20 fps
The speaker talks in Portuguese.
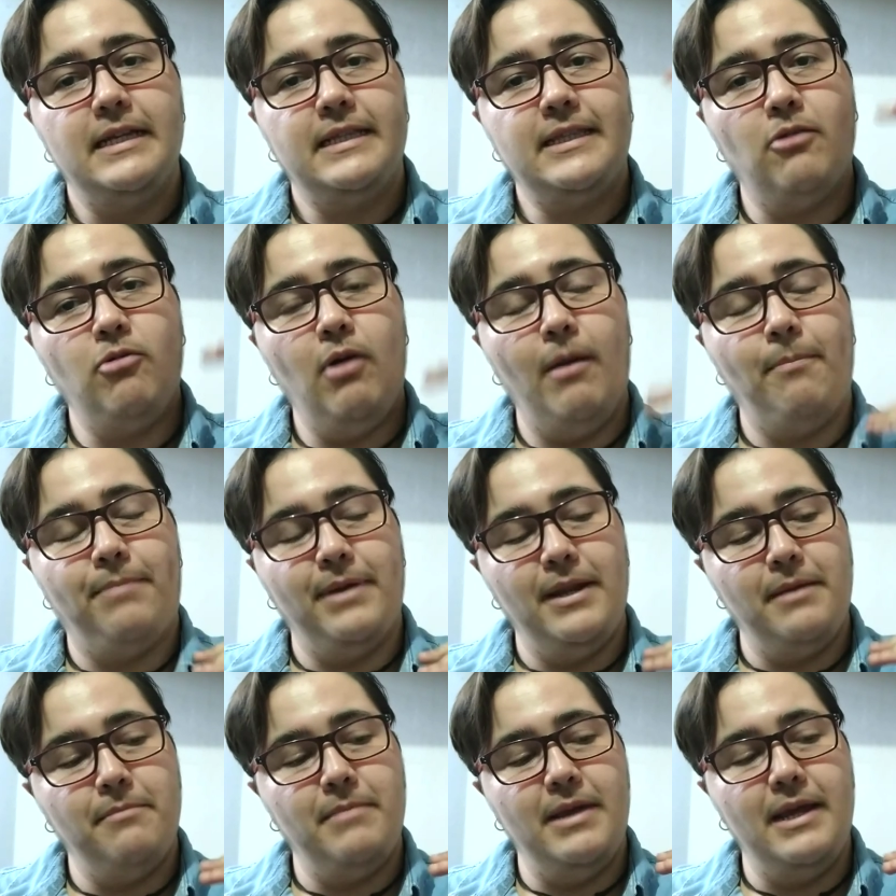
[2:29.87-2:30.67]
Então a
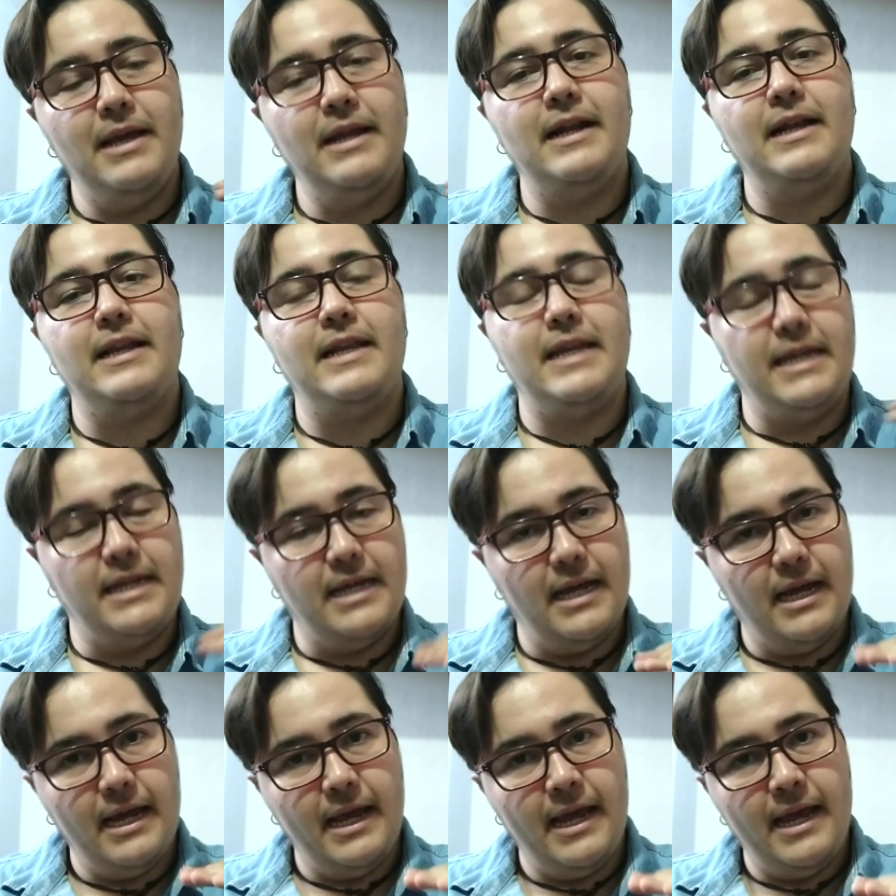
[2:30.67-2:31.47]
primeira
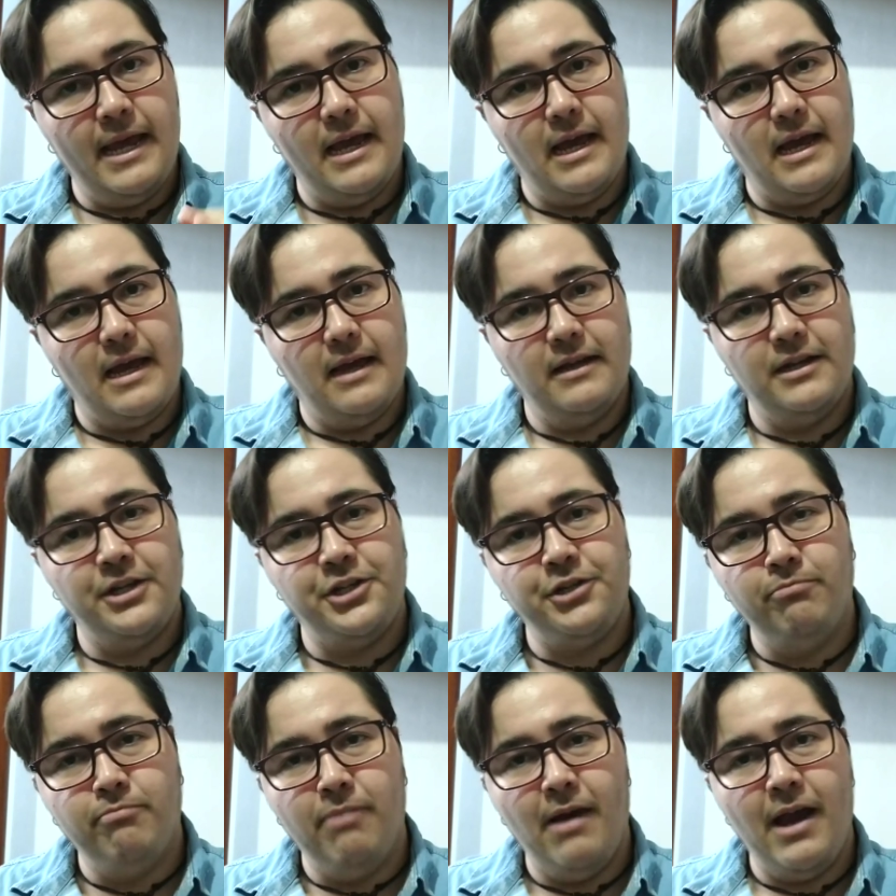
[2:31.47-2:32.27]
linha é a
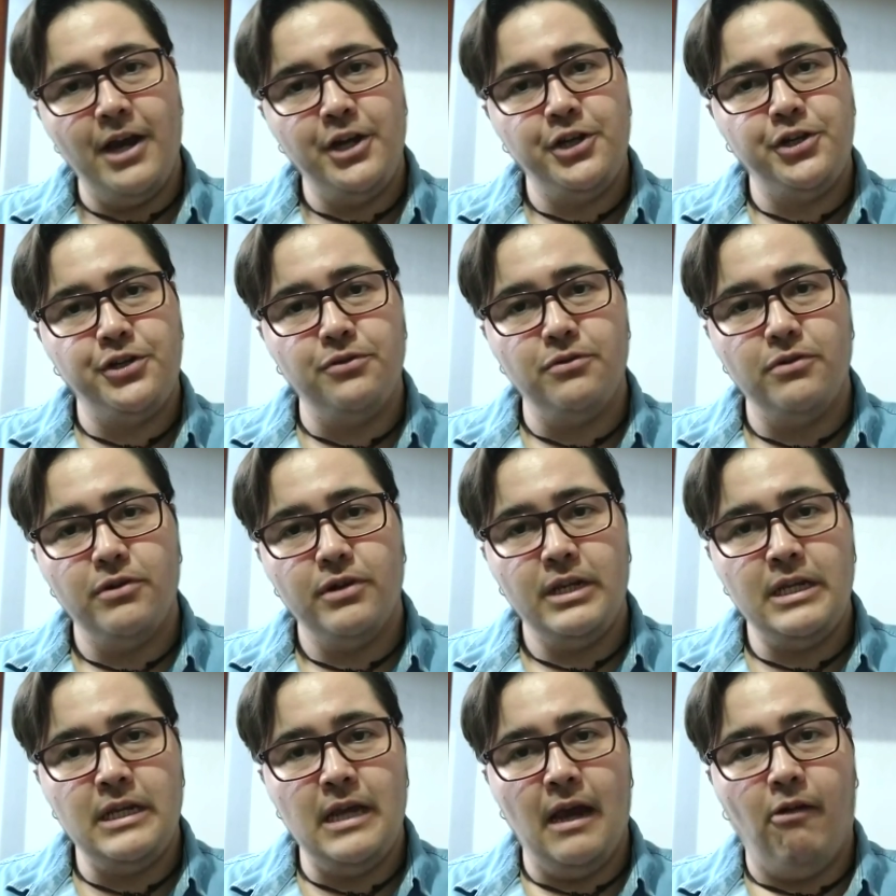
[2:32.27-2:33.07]
de baixo
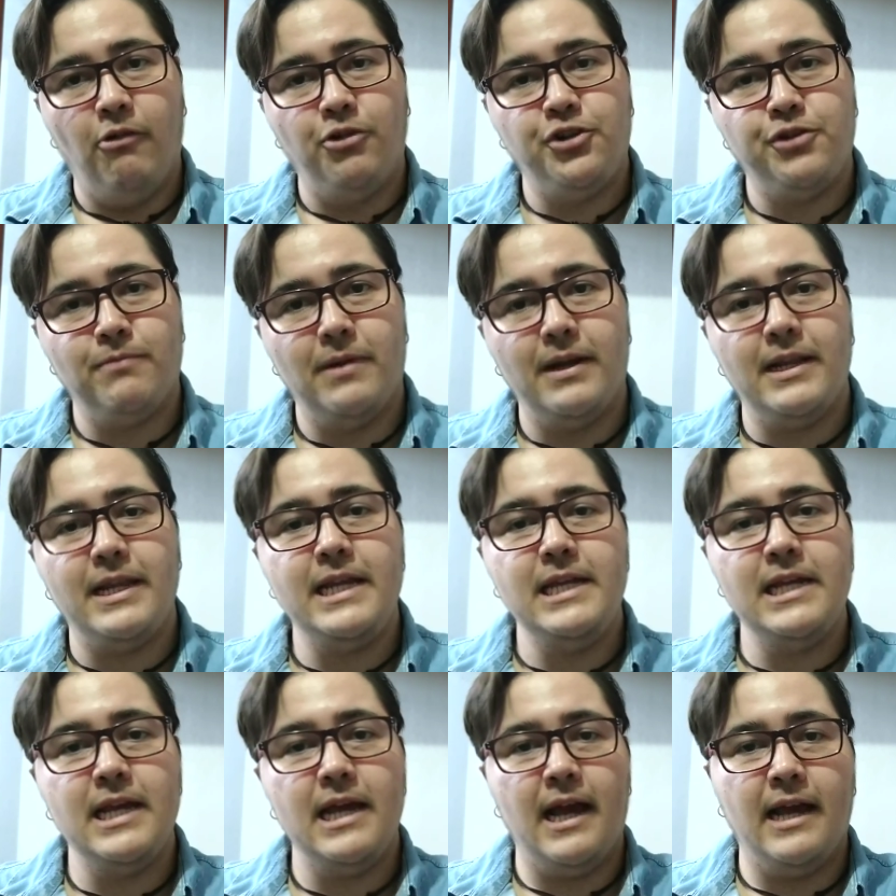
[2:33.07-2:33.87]
e a última
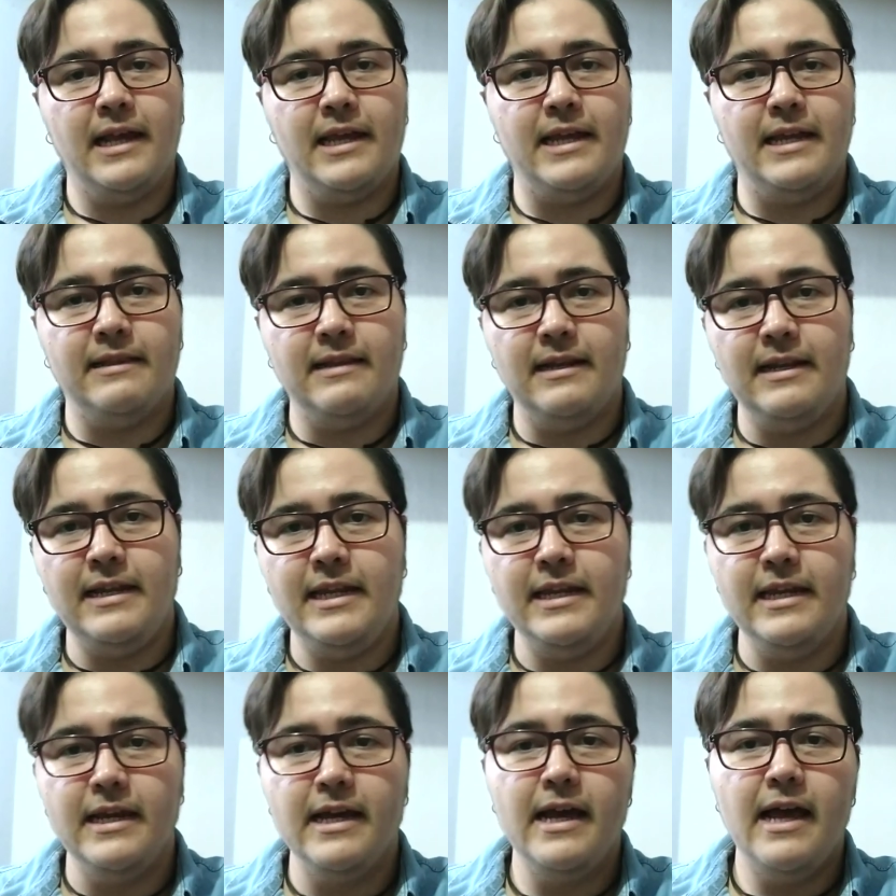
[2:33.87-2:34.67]
linha, a quinta
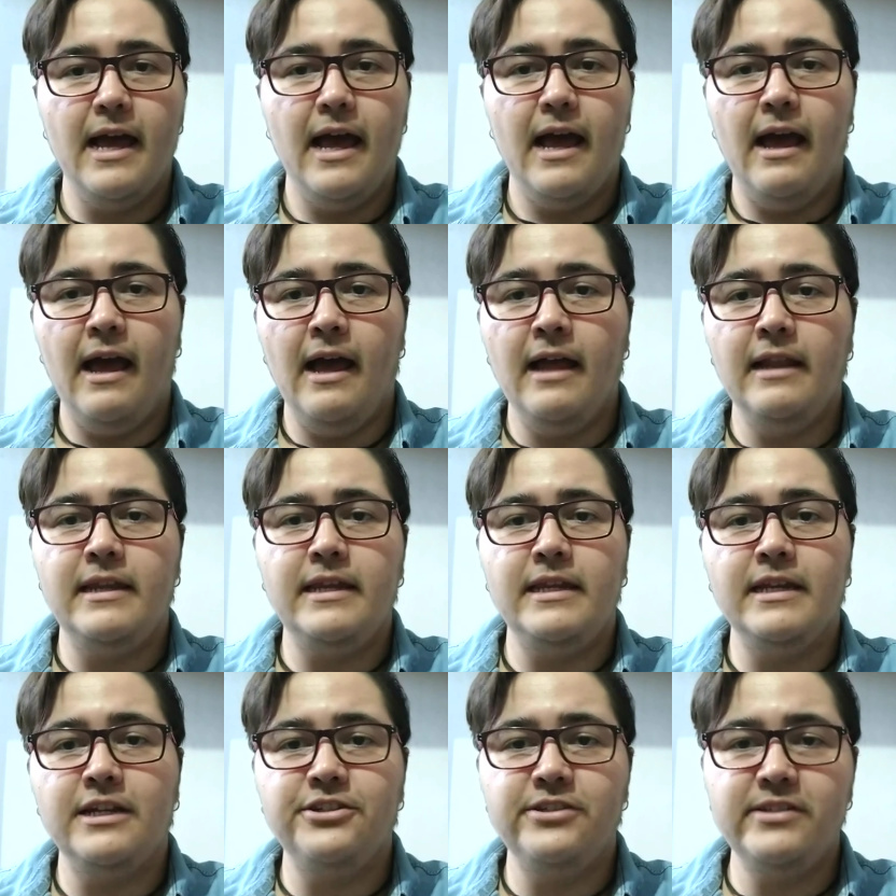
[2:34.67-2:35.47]
linha, a
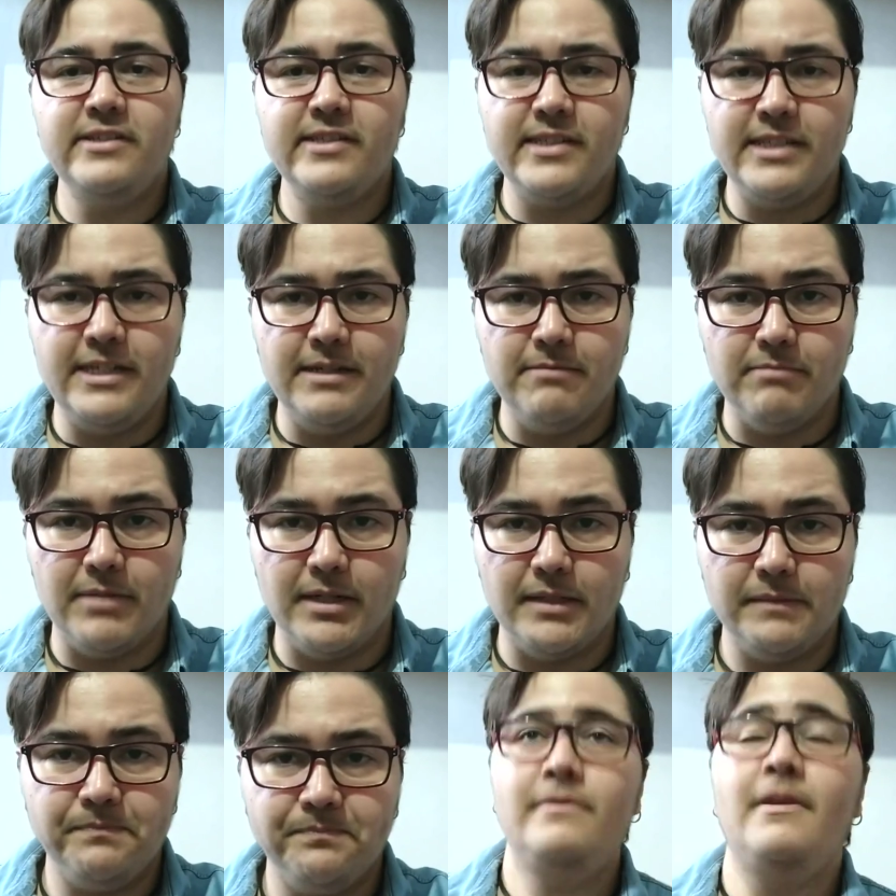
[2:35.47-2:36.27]
linha de
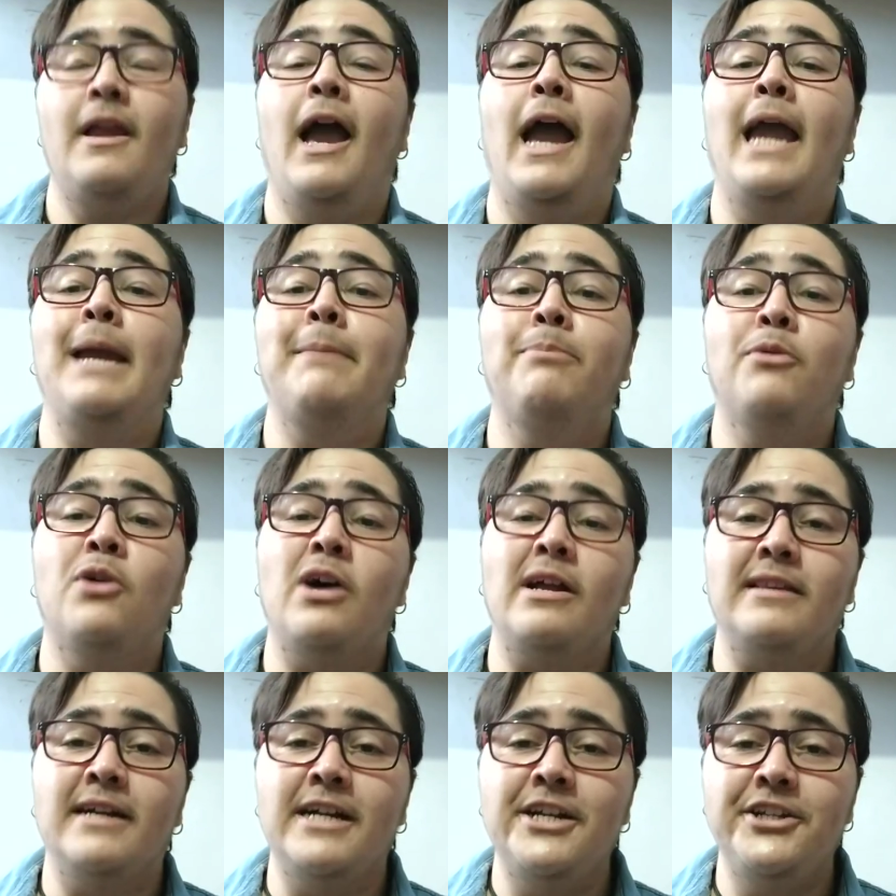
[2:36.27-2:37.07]
cima. É
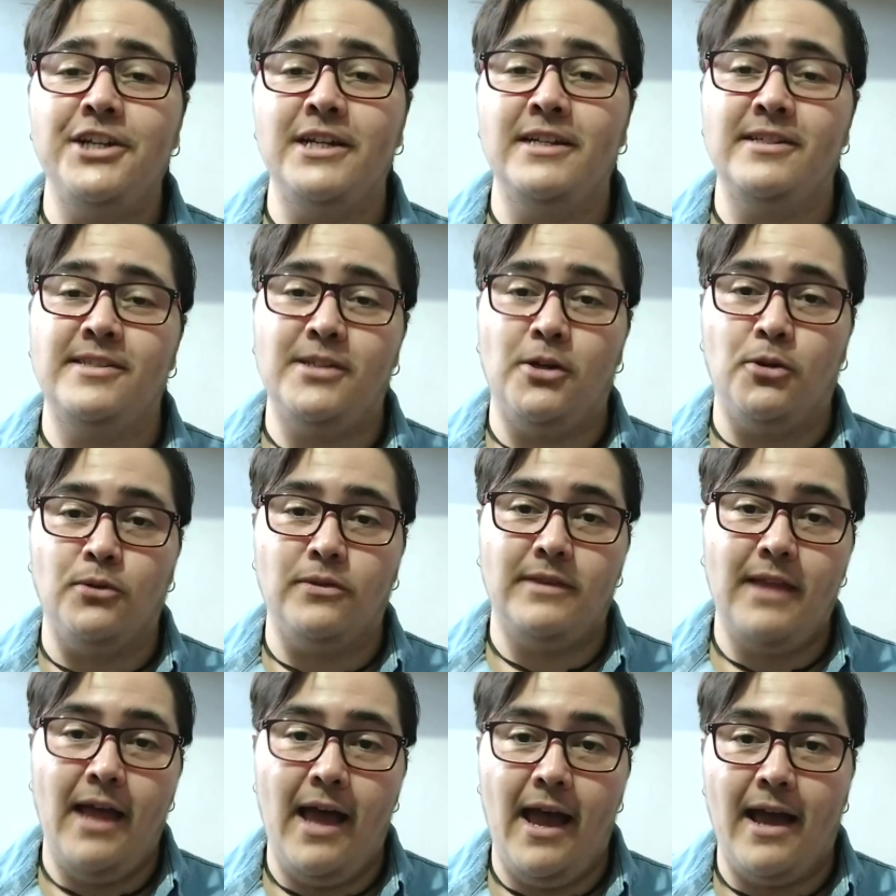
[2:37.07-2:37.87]
importante
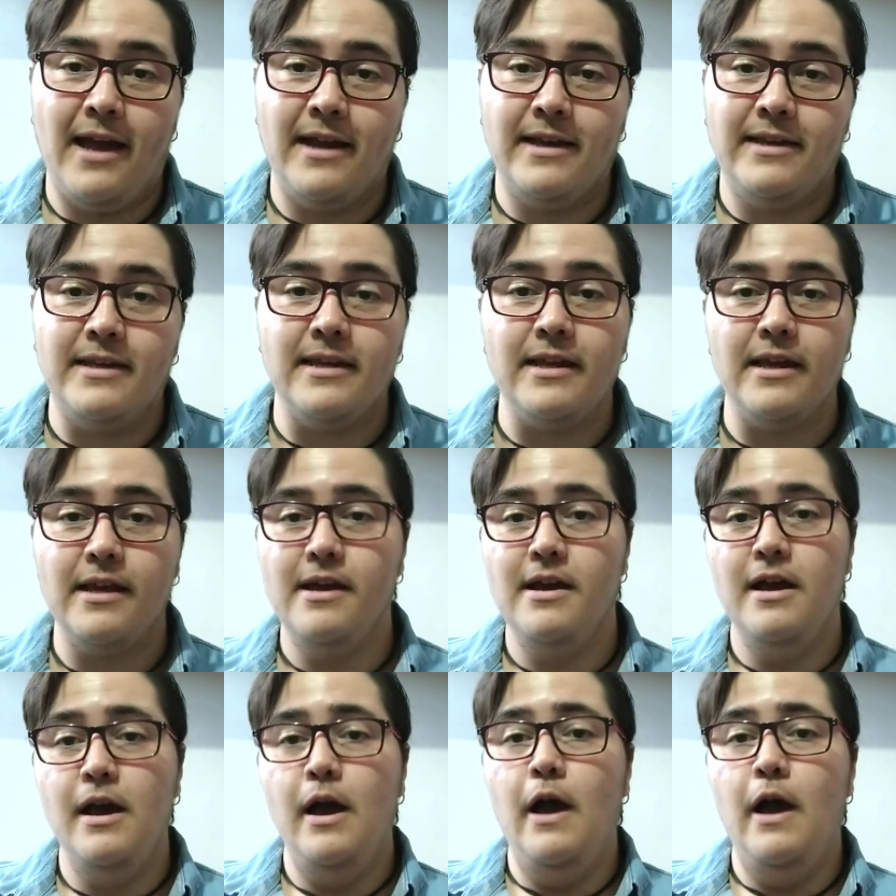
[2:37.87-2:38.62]
ressaltar que